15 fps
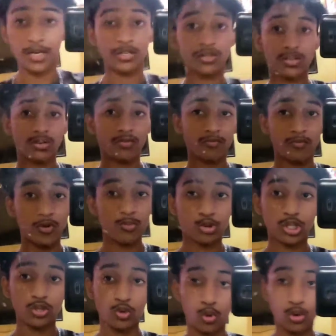बस वो
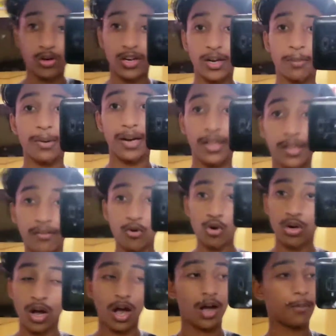मुझे ढूंढने पड़ेंगे वो
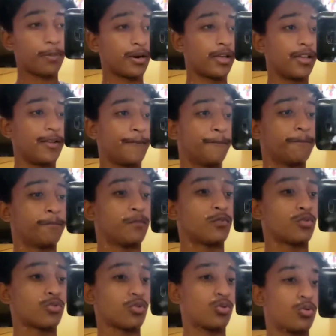कहाँ पड़े हैं
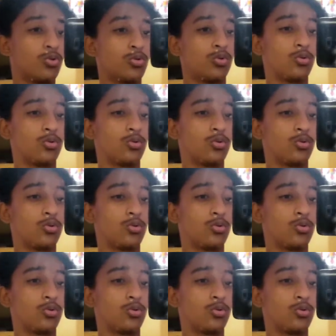सो